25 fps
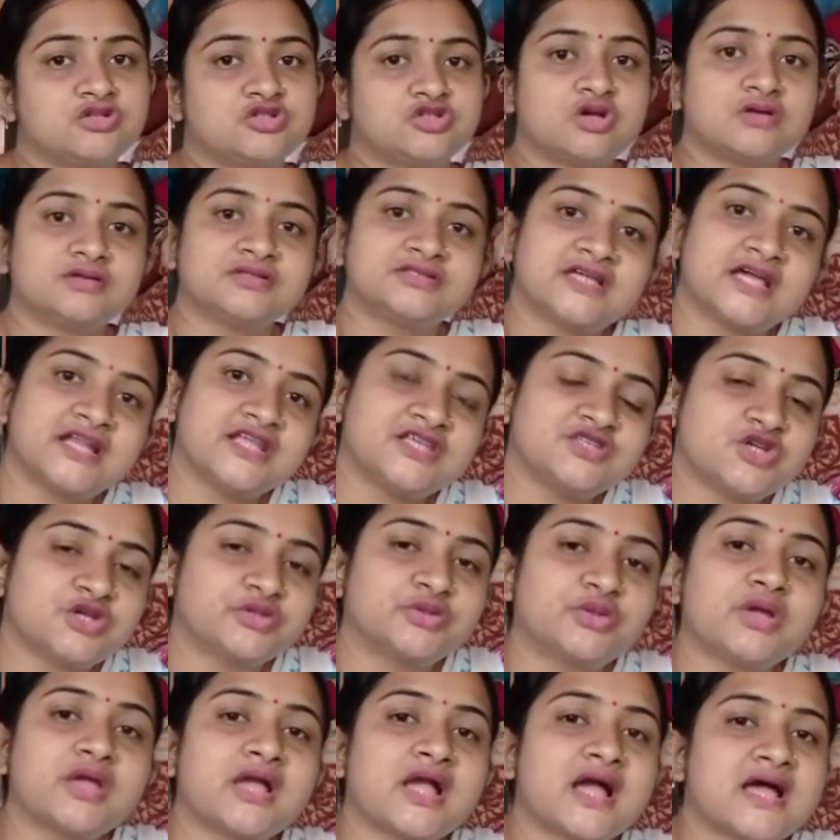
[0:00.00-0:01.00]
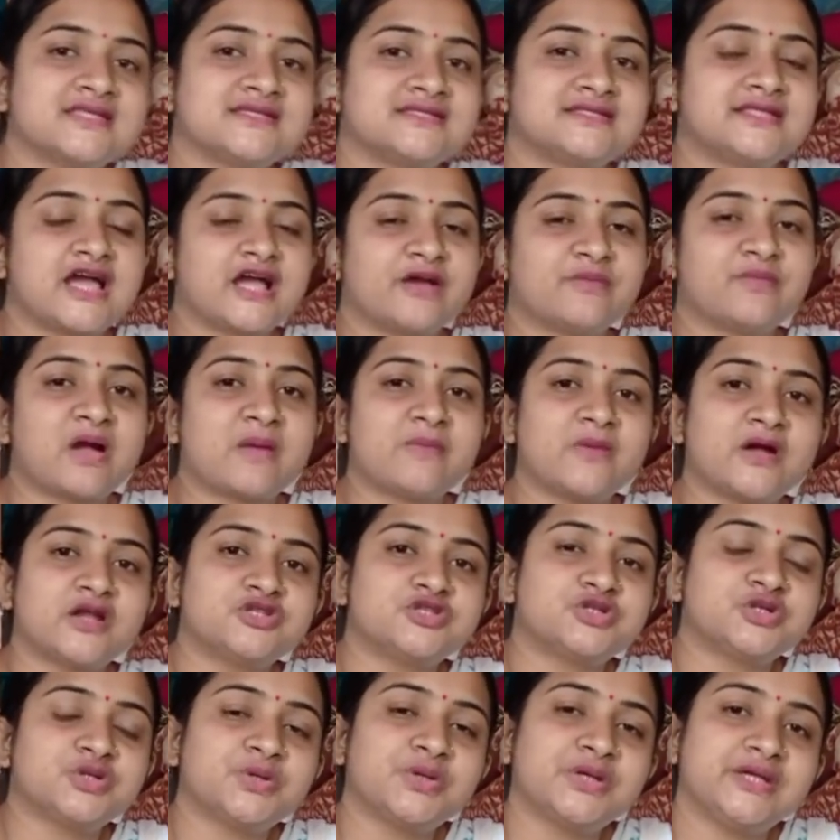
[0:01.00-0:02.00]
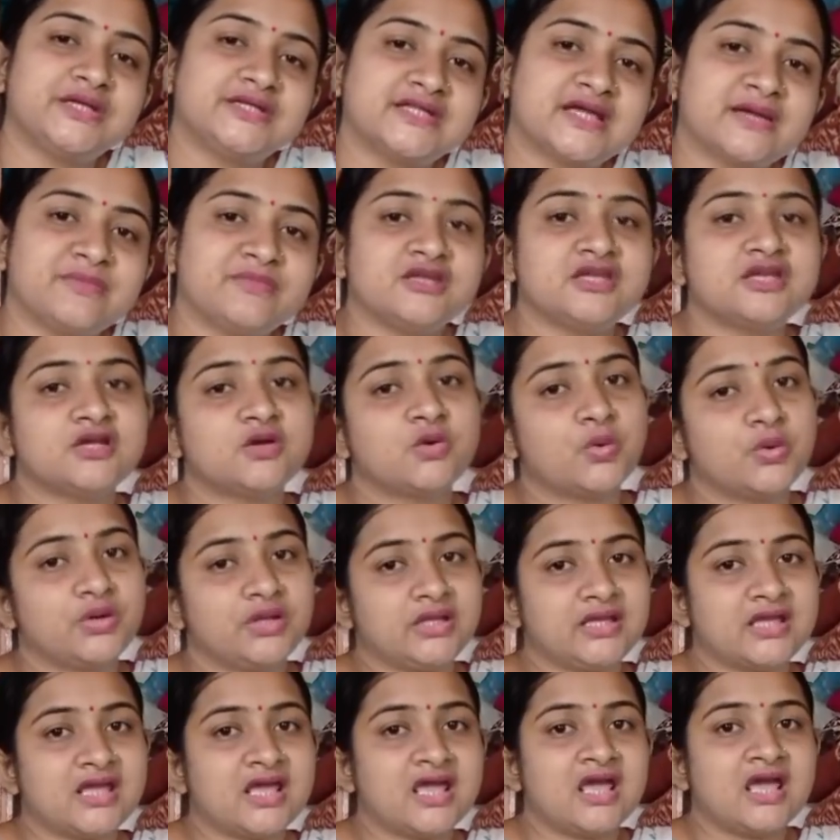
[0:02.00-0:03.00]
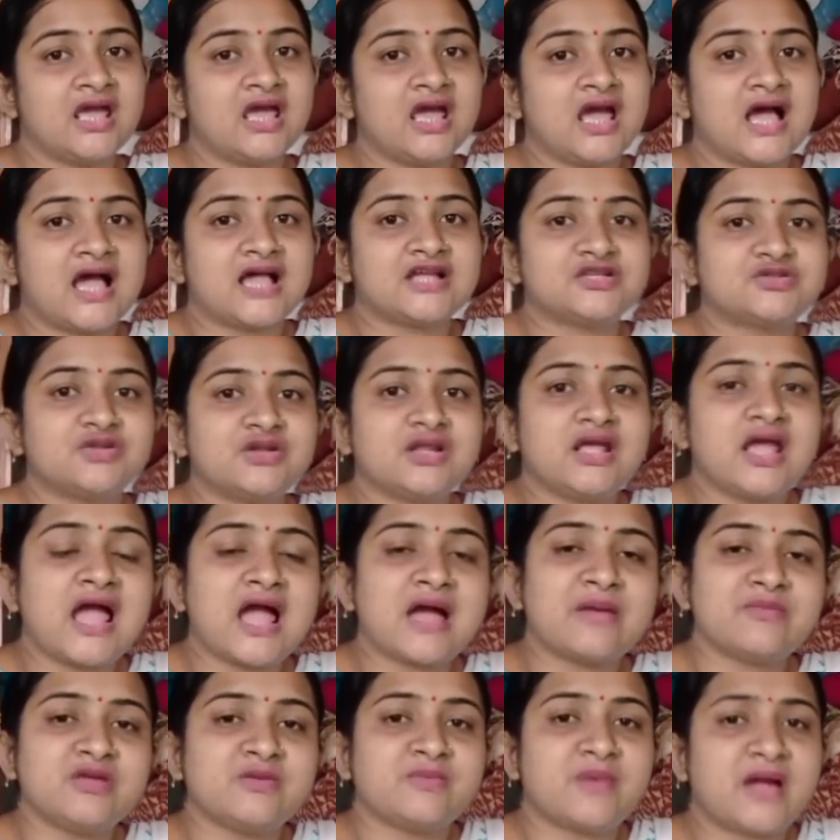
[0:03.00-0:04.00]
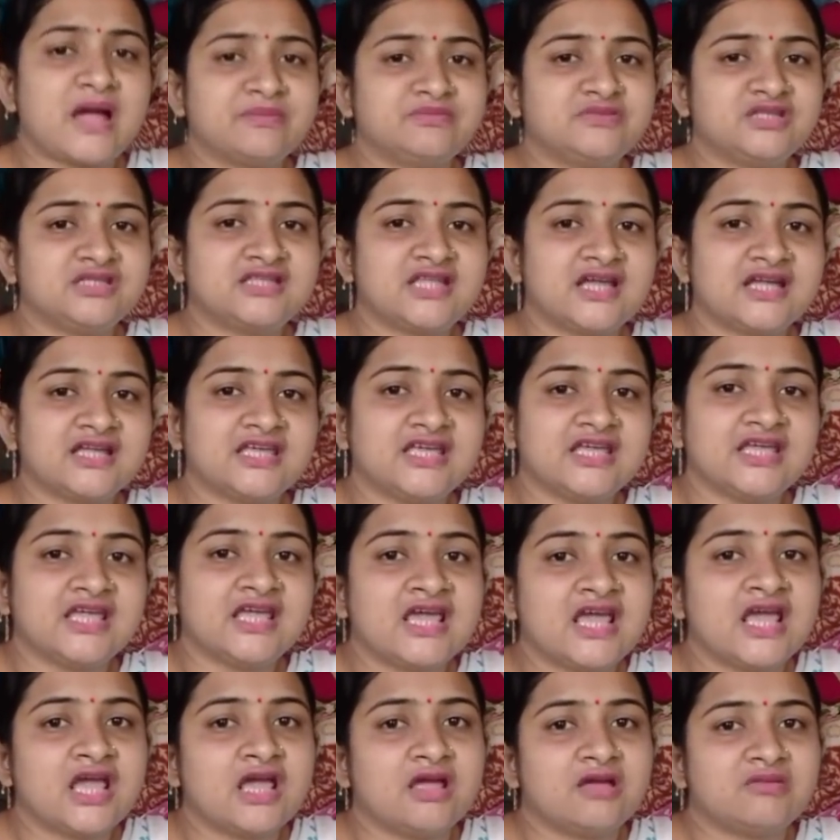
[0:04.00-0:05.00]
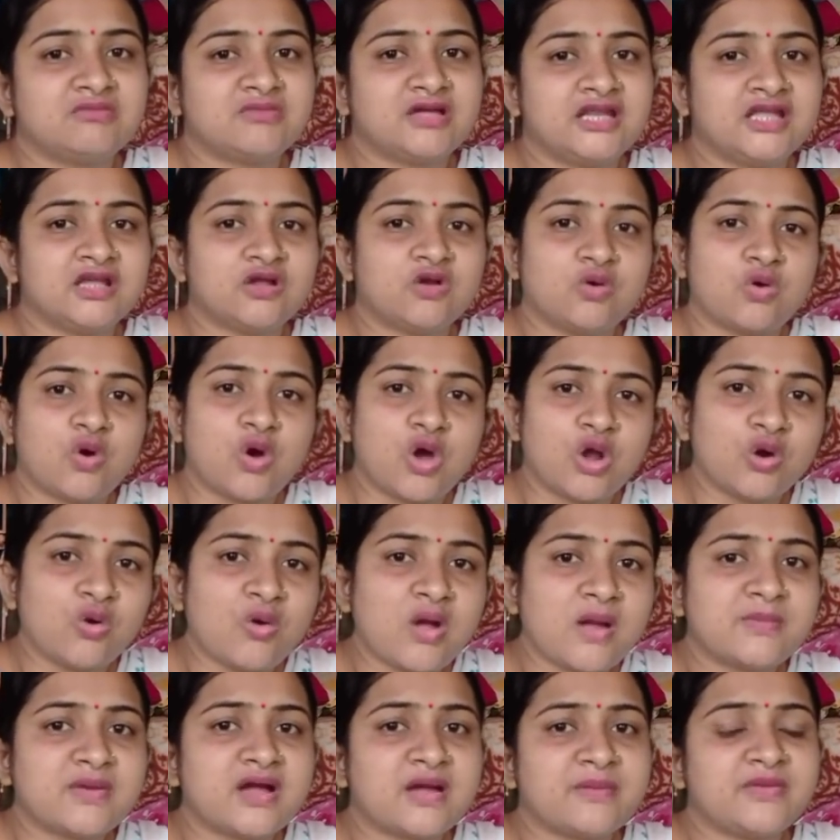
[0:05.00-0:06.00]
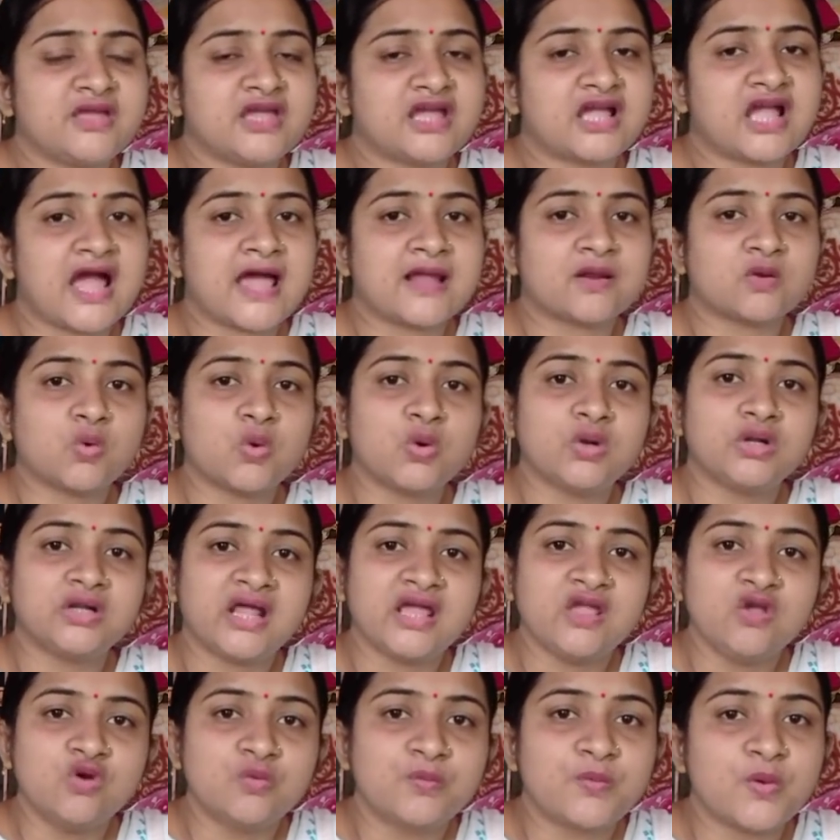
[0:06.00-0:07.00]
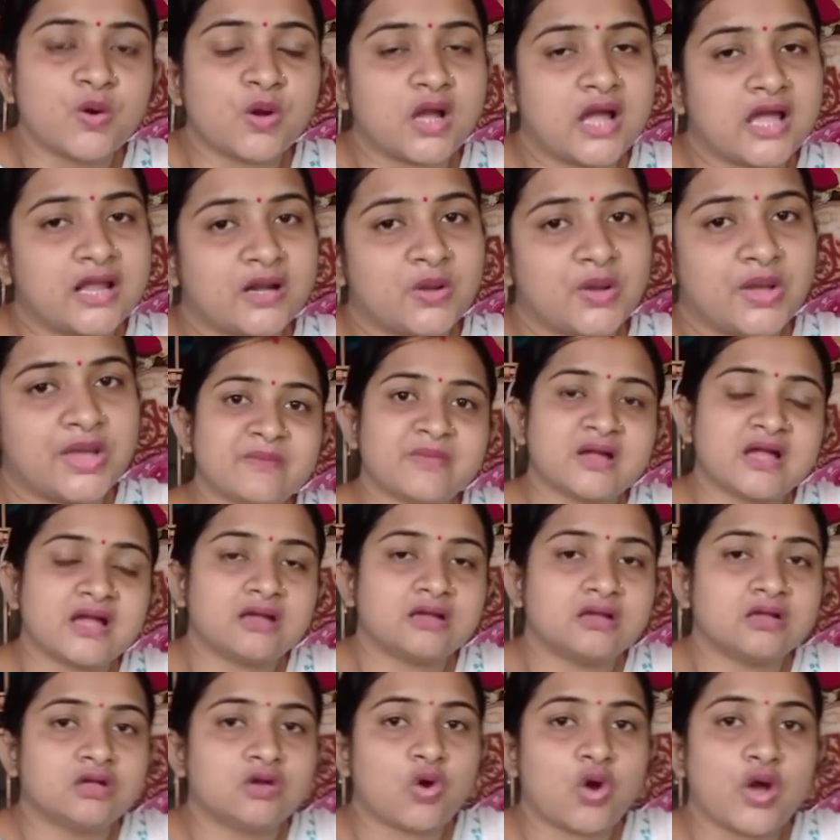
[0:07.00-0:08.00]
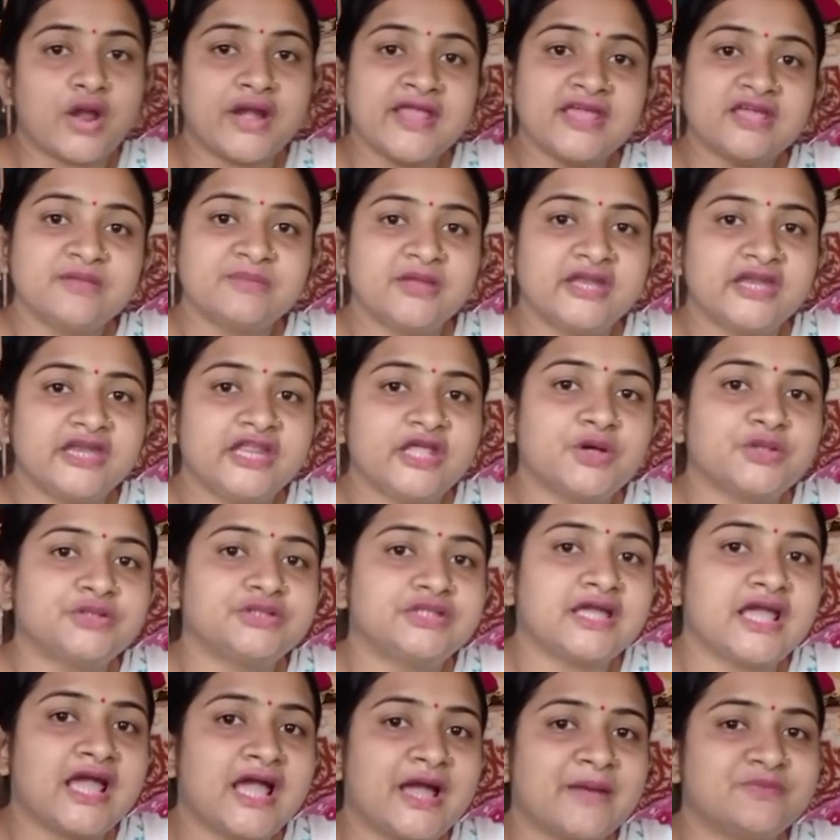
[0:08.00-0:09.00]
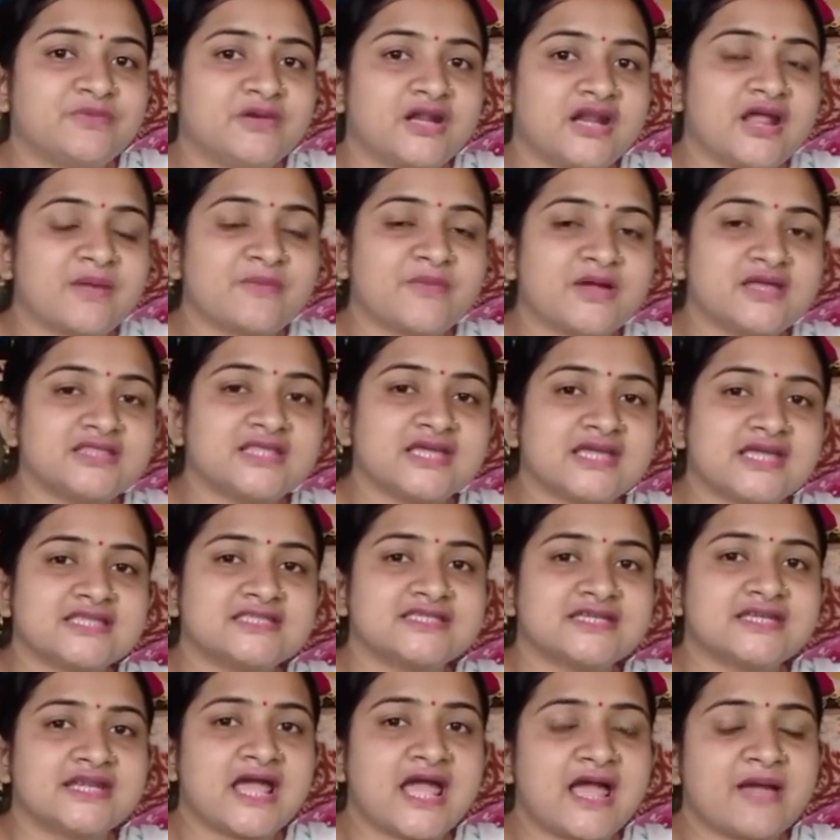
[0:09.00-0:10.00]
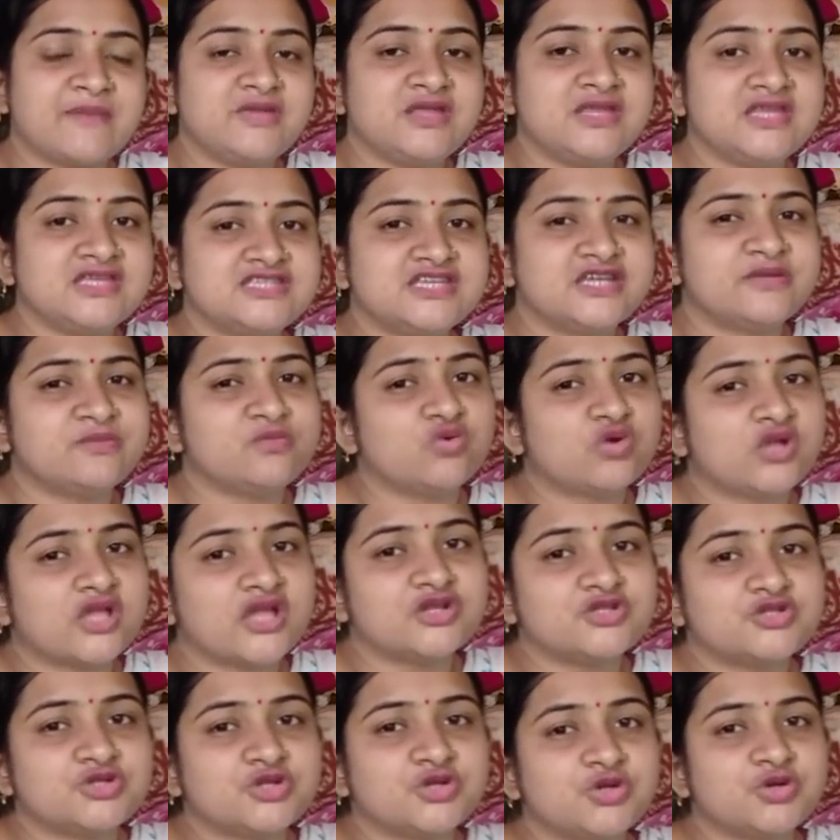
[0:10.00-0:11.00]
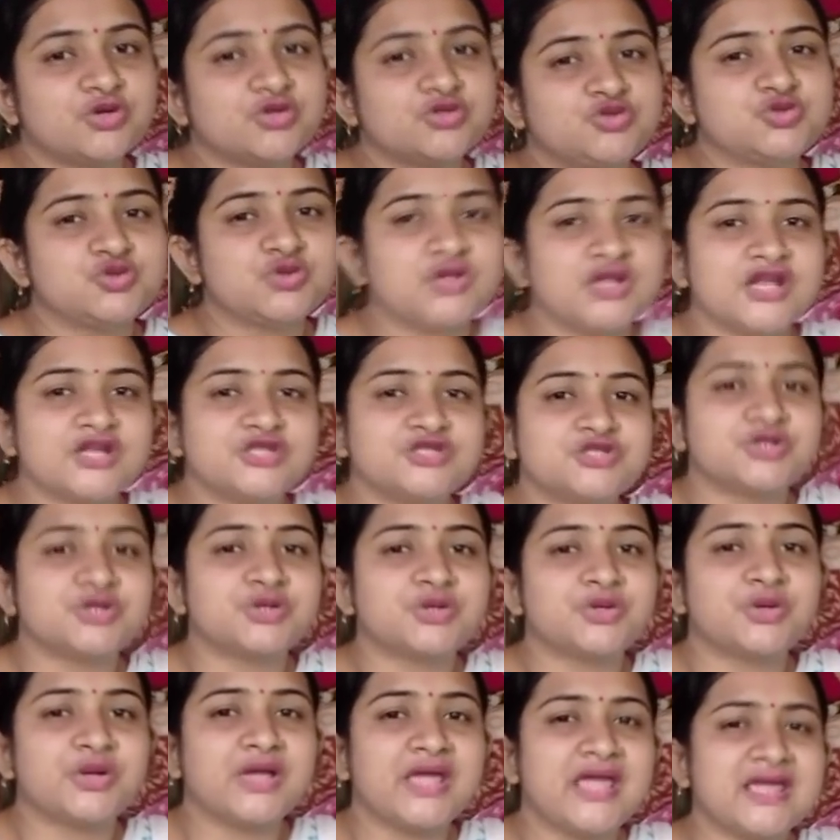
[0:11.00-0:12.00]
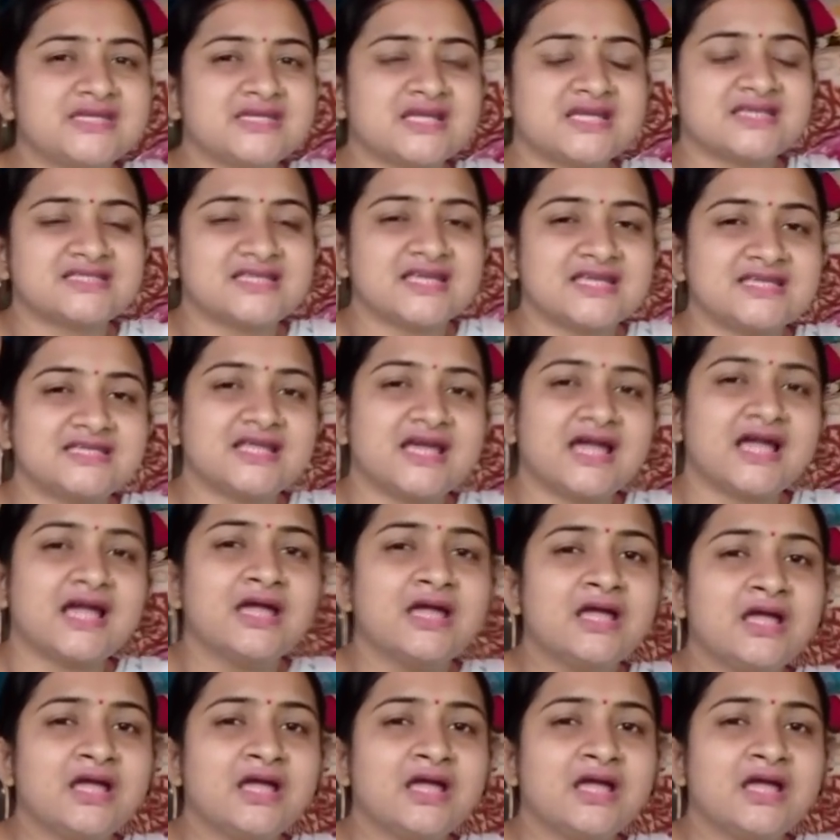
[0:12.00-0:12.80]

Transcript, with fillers: সংসারে যতই কাজ থাক বাবার জন্য এটা আমি করি আসলে আমি ভাবতে থাকি মানে ঘরোয়াভাবে কার কোনটাই উপকার হয় অনেক ভিডিওতে আপনারা আমায় দেখেছেন আমি নিজের মুখের জন্য চুলের জন্য এটা সেটা